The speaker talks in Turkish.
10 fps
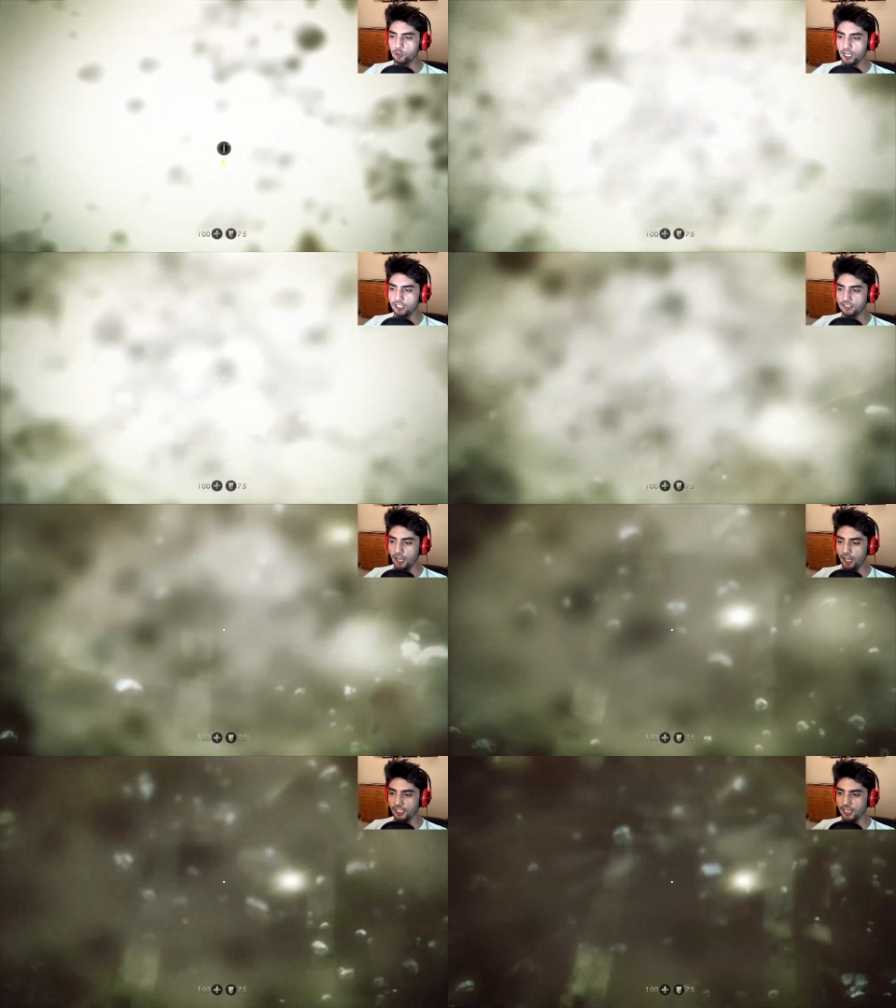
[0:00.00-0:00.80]
düşeriz.
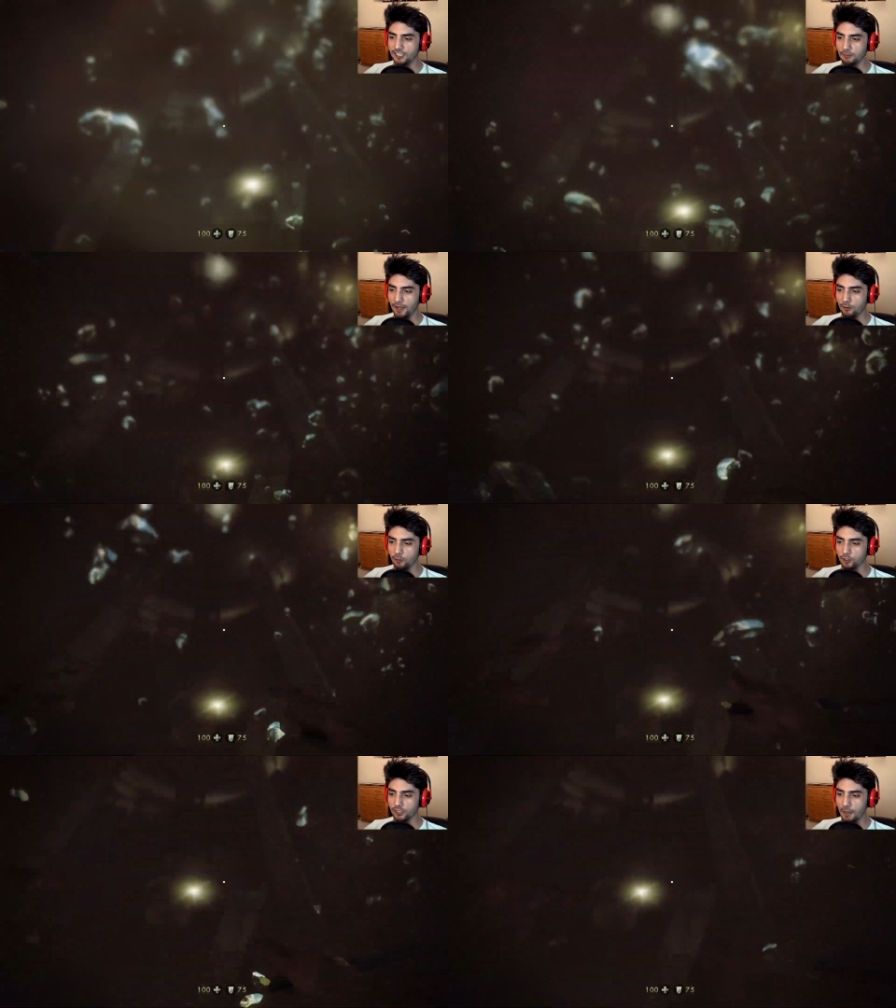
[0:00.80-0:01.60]
Allah şimdi ben
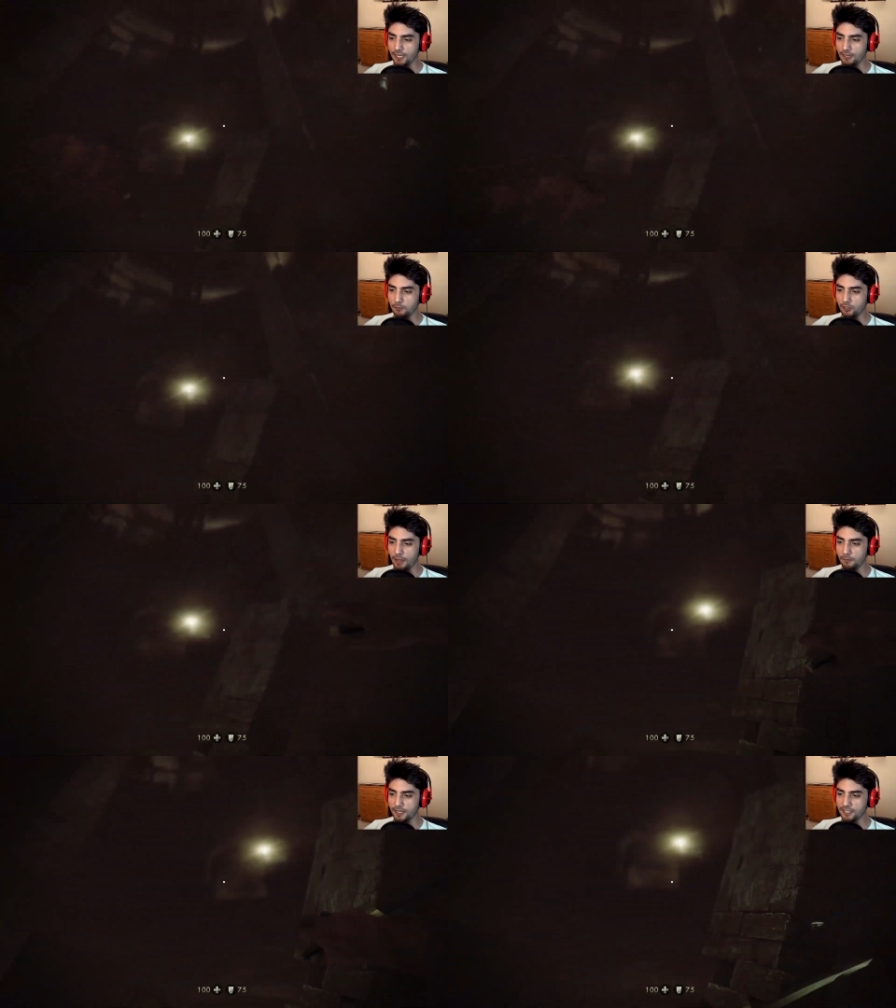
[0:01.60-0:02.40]
koskoca her yeri
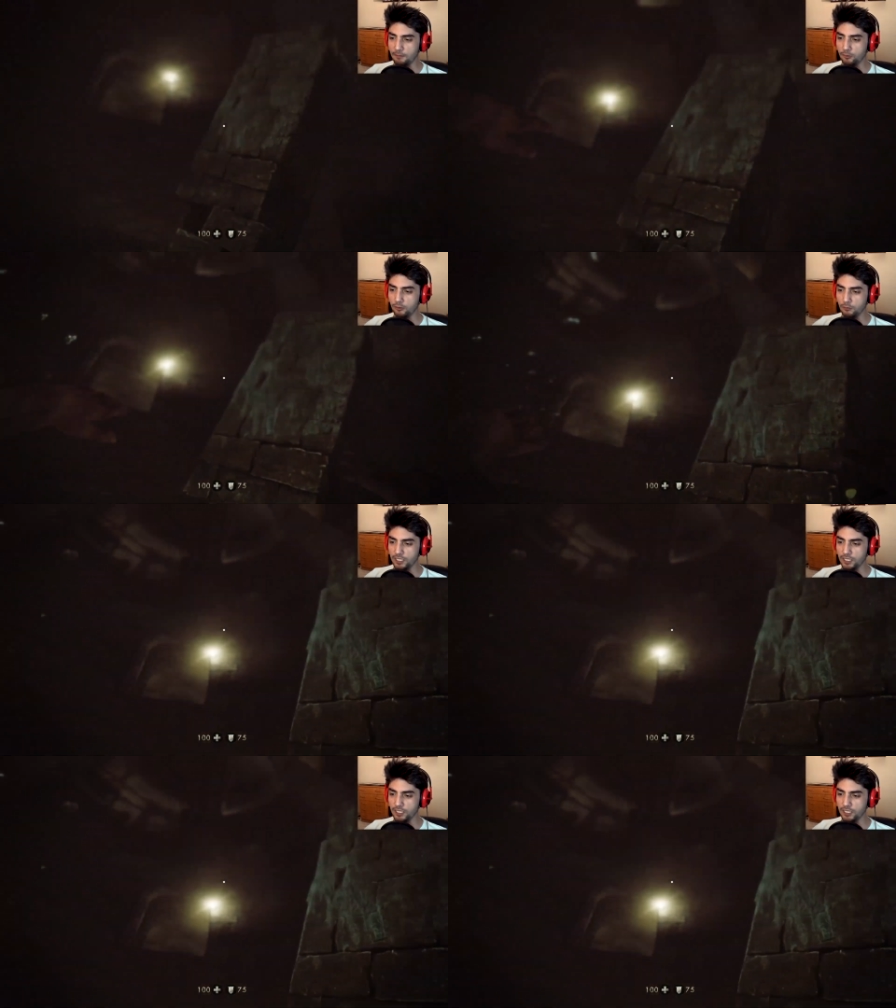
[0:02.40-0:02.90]
birden baştan bütün mü